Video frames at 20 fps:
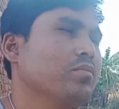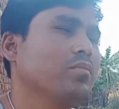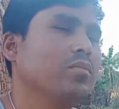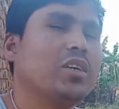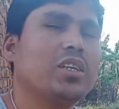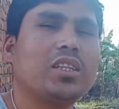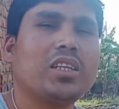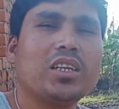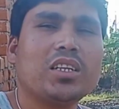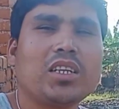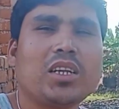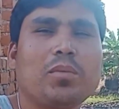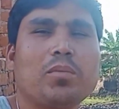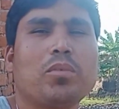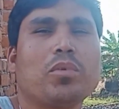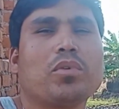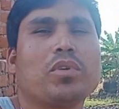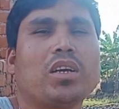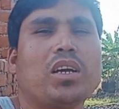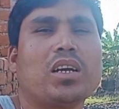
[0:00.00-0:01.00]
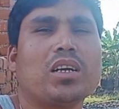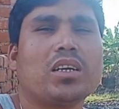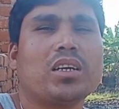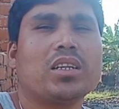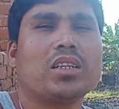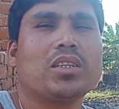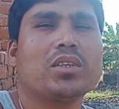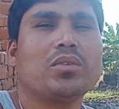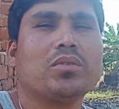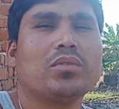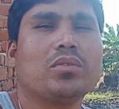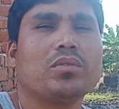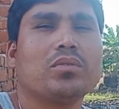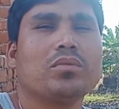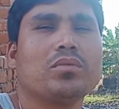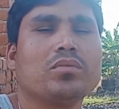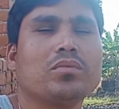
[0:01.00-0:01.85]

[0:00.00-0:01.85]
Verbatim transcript: पता नहीं आप लोग क्या करते हो तो